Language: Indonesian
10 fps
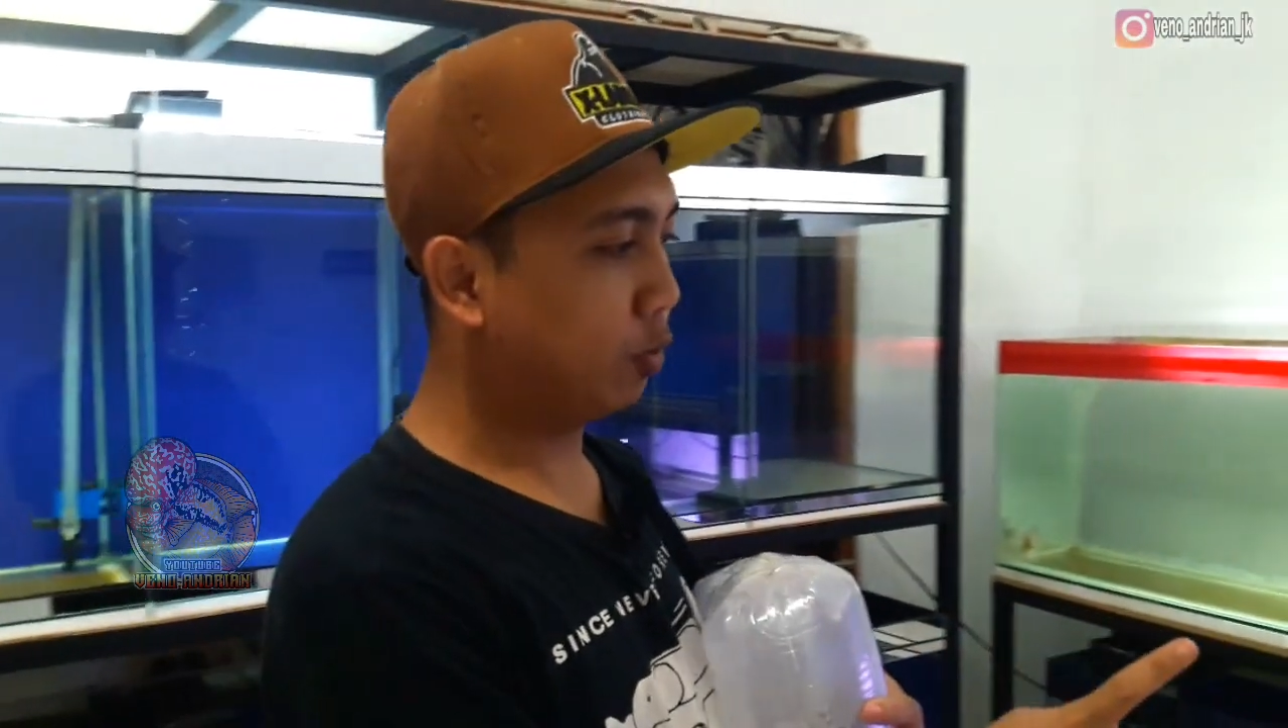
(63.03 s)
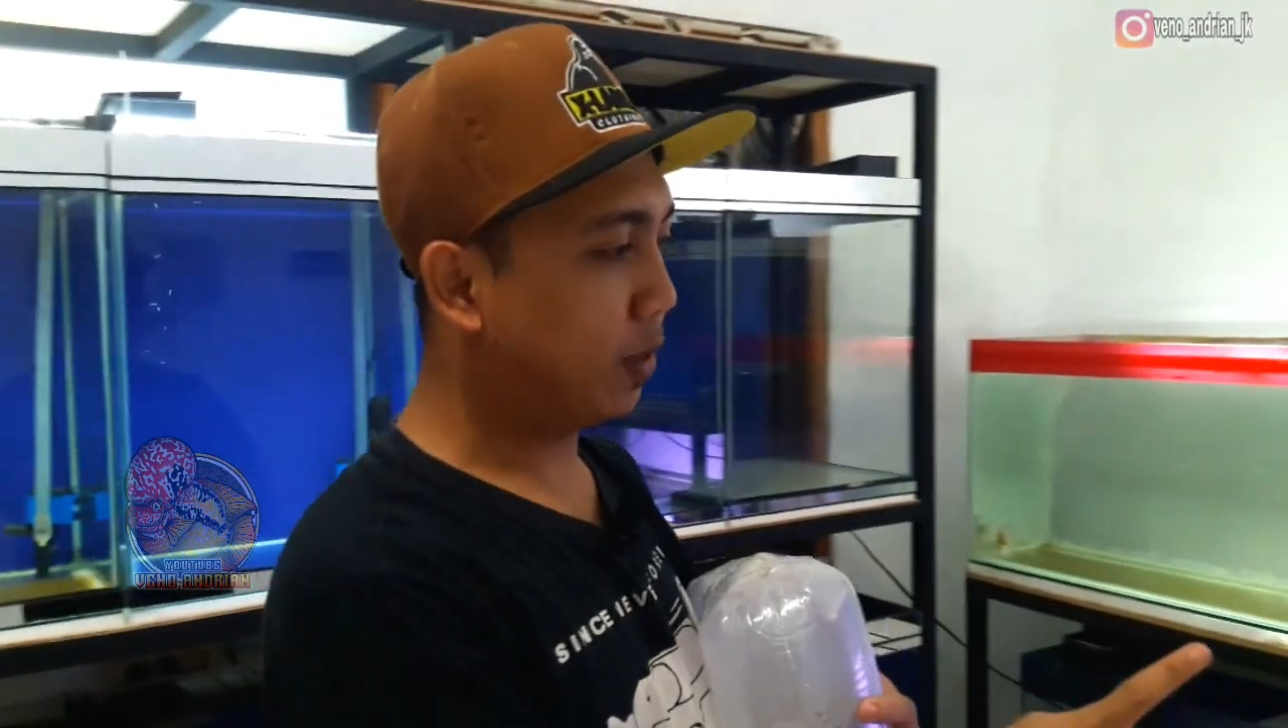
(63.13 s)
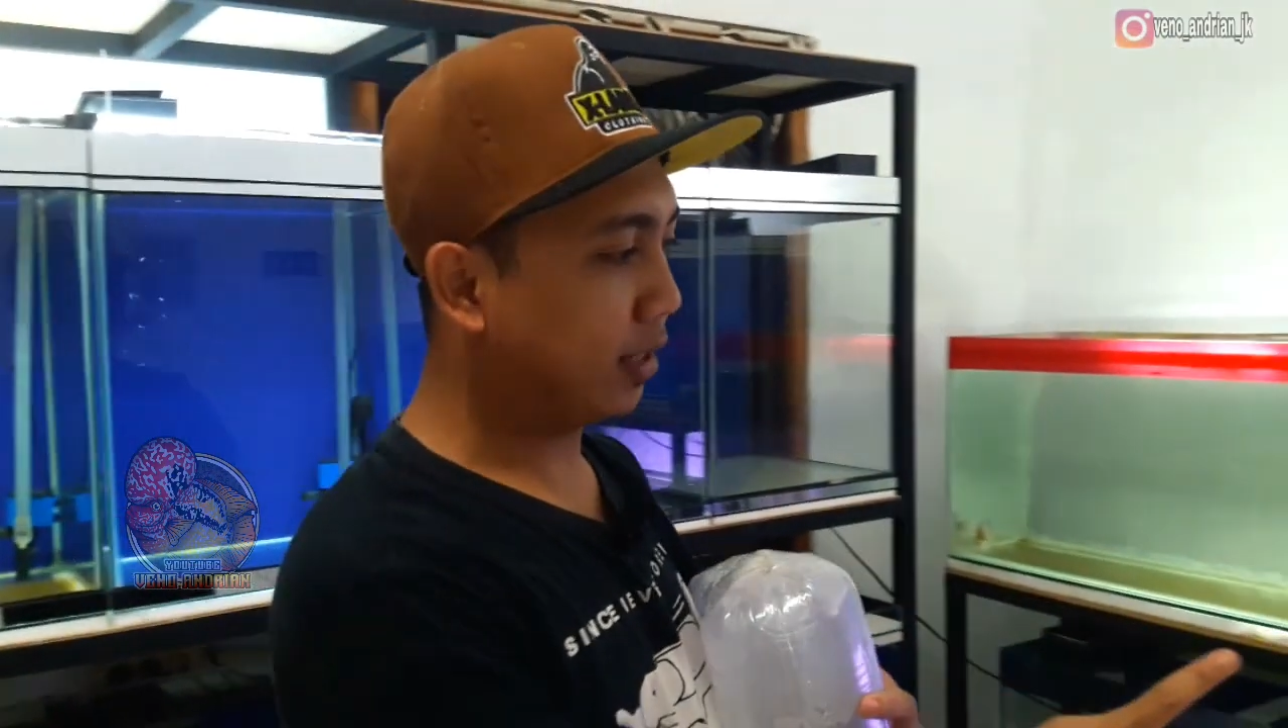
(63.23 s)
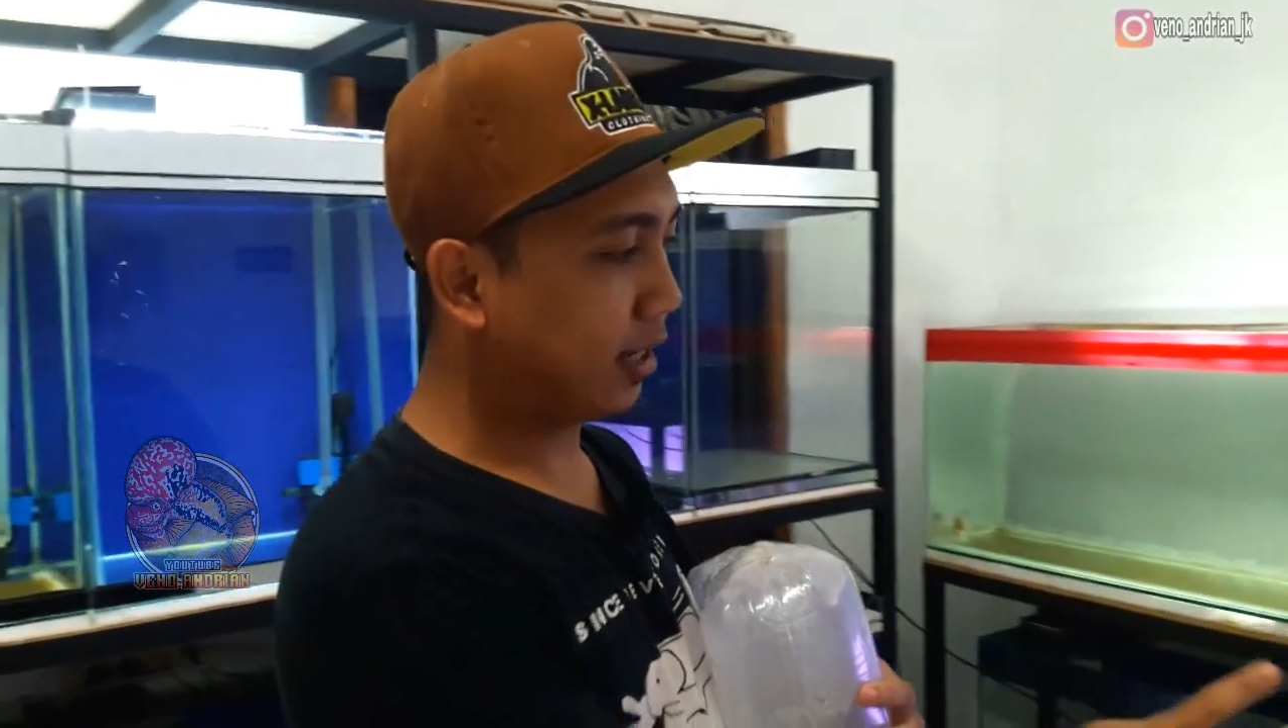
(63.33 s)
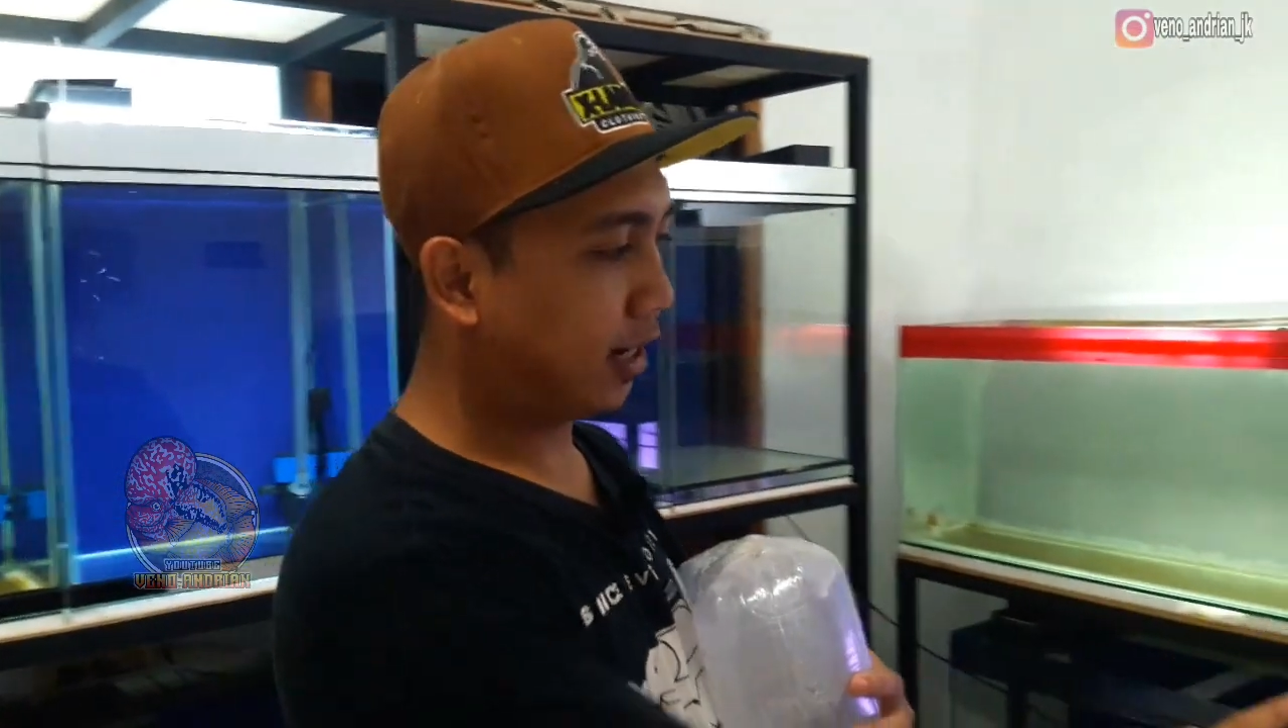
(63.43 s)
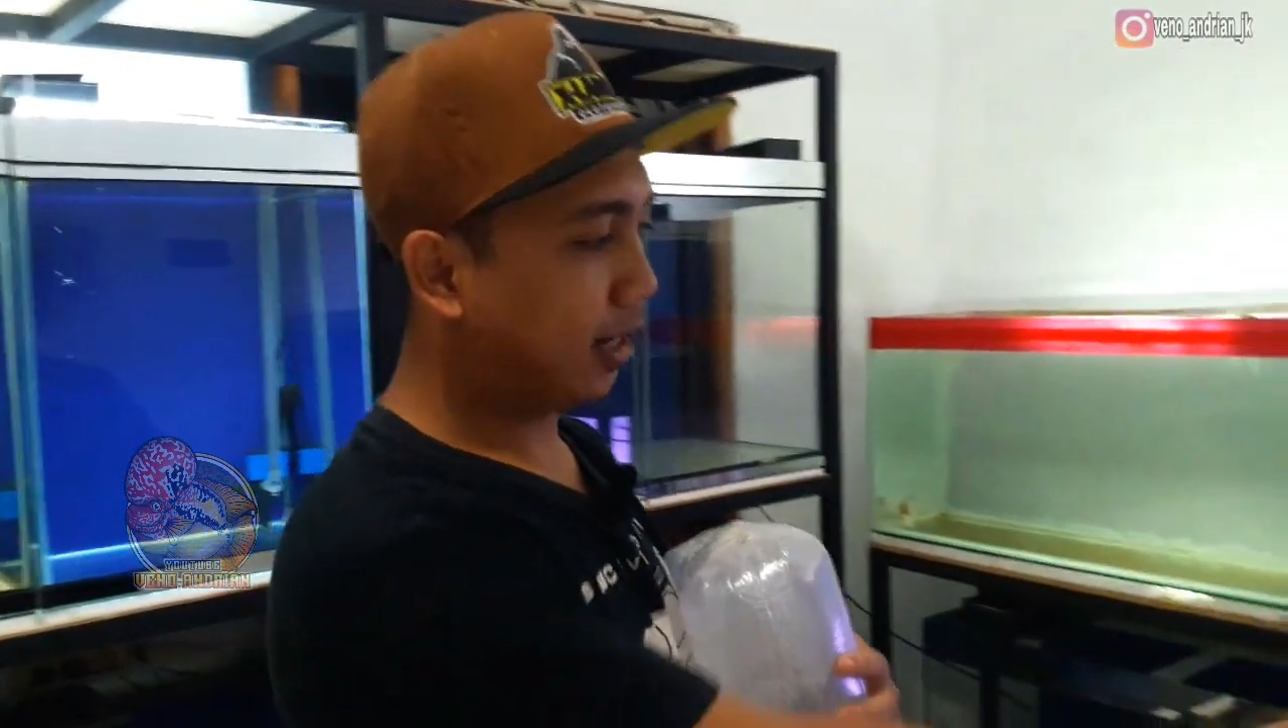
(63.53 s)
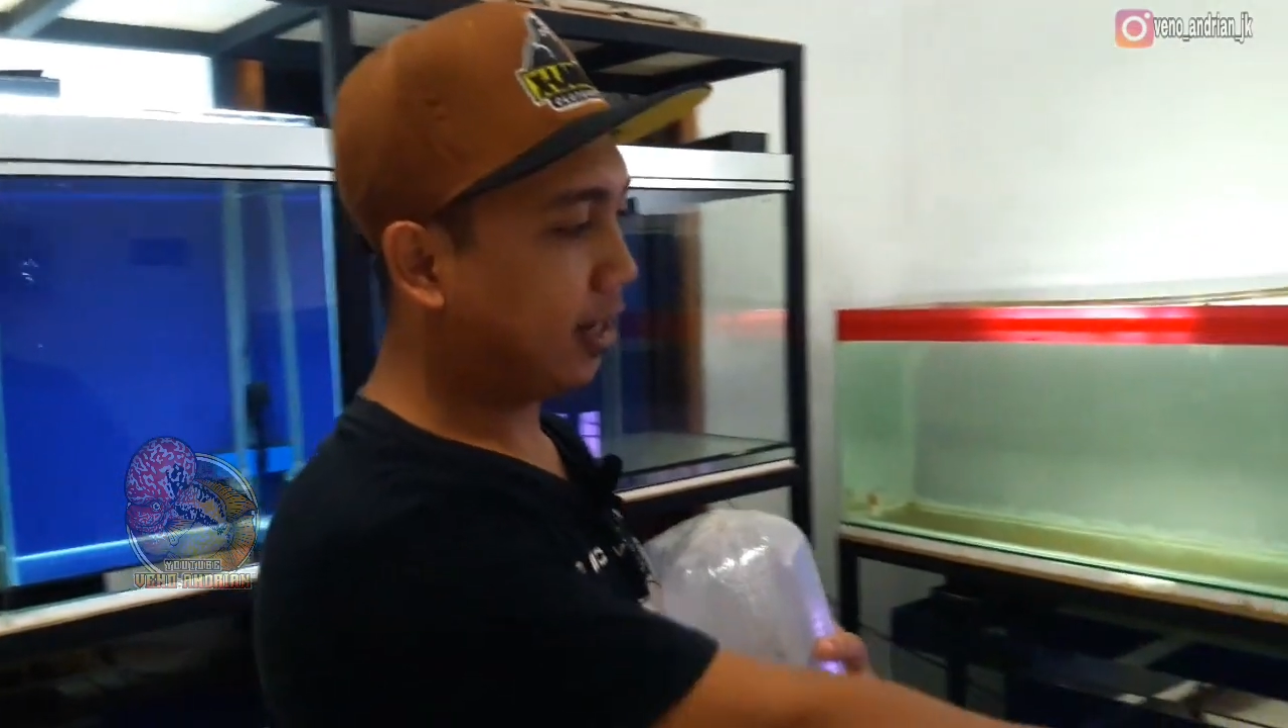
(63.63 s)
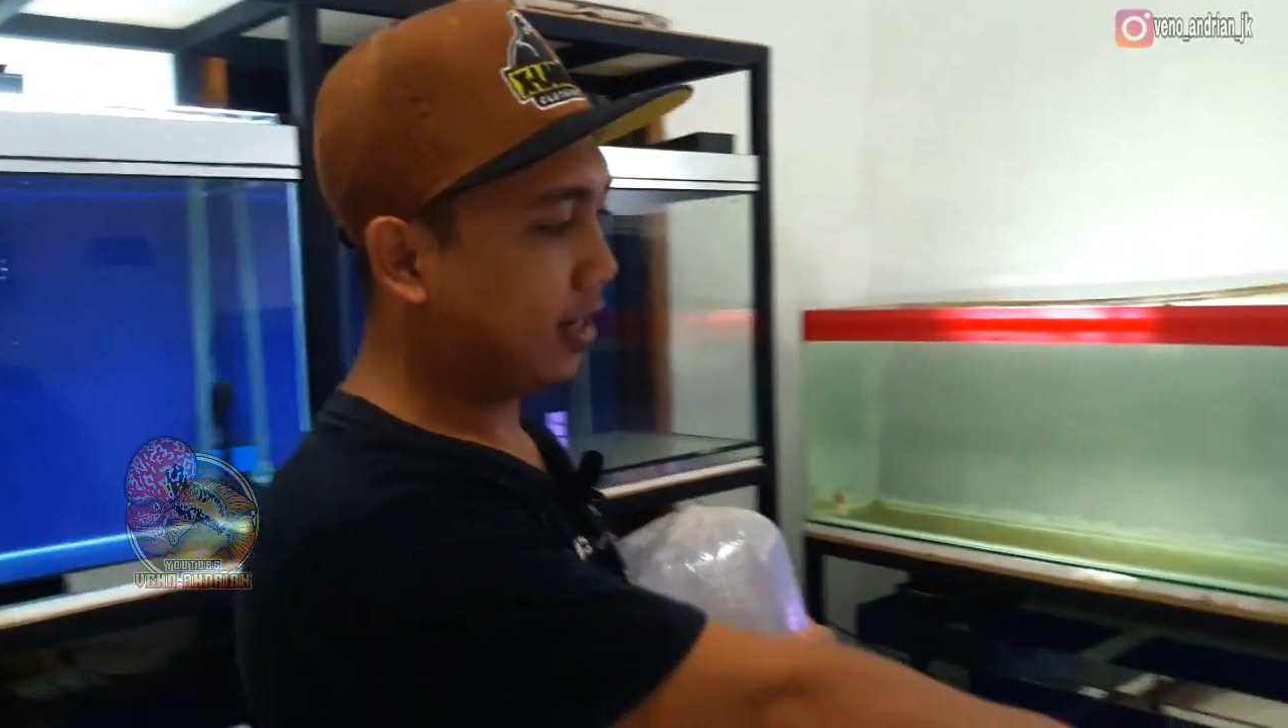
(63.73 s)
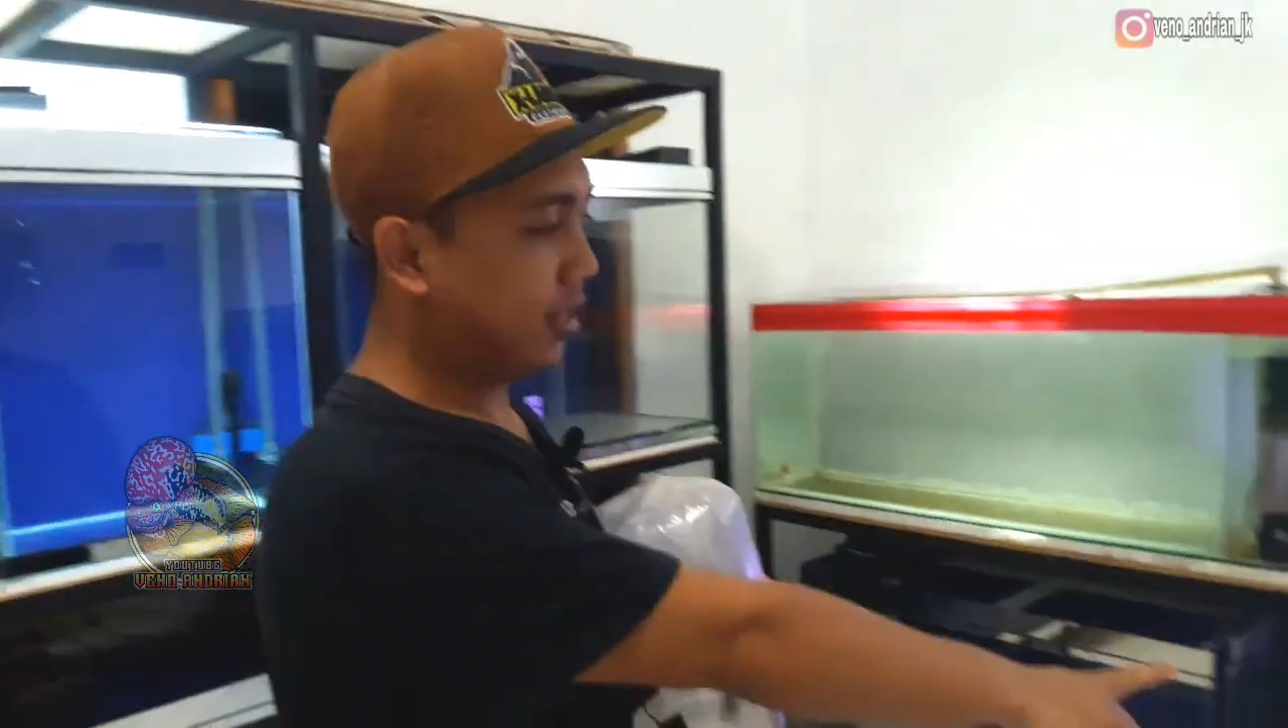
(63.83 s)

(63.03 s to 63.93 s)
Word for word: sebelah sana.